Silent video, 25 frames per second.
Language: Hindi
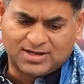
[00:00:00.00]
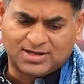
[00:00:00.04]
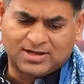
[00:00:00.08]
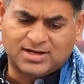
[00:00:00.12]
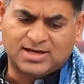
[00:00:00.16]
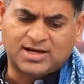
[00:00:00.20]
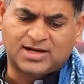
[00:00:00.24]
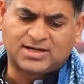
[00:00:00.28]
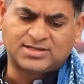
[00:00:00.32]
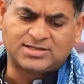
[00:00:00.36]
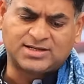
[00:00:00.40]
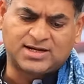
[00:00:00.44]

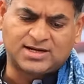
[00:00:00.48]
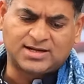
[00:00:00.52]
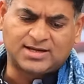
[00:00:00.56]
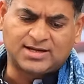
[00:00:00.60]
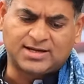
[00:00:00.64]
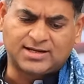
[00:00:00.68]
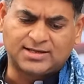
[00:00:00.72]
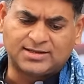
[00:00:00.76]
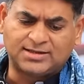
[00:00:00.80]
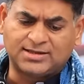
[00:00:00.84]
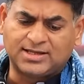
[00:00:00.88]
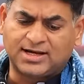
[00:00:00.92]
घर जल
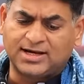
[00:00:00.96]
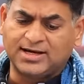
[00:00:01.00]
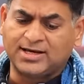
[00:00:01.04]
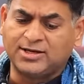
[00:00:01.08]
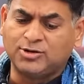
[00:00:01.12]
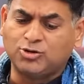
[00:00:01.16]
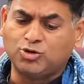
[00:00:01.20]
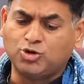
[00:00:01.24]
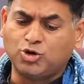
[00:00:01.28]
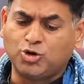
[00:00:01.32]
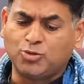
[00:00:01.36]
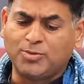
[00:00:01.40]
गए द
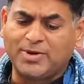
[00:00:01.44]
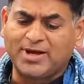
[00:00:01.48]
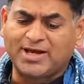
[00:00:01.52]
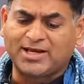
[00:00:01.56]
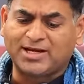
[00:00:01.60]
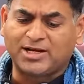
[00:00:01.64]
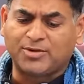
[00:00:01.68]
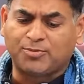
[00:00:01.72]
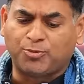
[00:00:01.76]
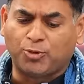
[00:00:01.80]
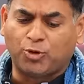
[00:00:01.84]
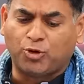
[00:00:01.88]
हिंदू में
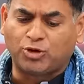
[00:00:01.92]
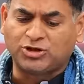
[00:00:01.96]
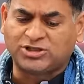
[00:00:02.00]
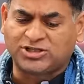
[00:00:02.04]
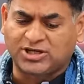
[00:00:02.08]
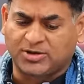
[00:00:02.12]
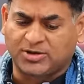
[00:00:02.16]
एक रिपोर्ट